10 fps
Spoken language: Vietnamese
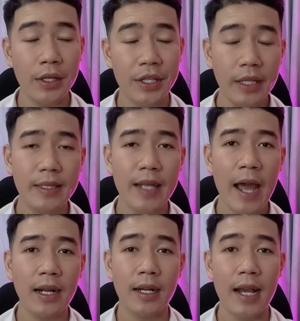Chính
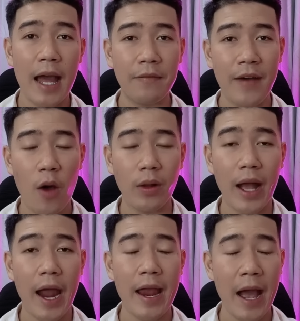xác là vào
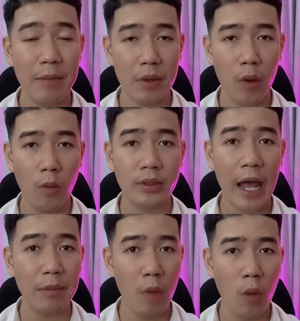ngày 24
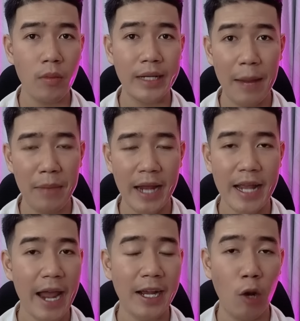tháng 4 năm
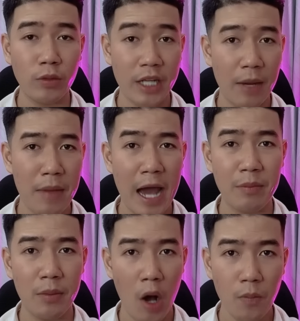
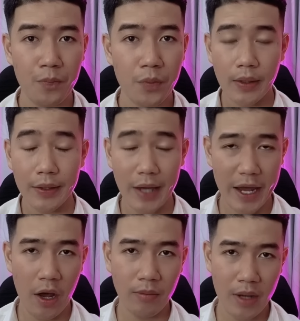2021,
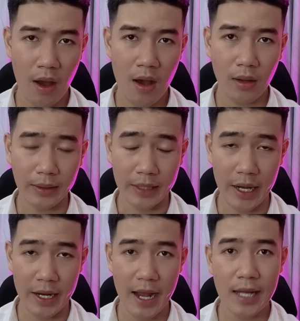Ngày hôm đó
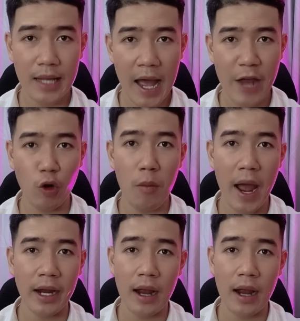thì anh hai của bạn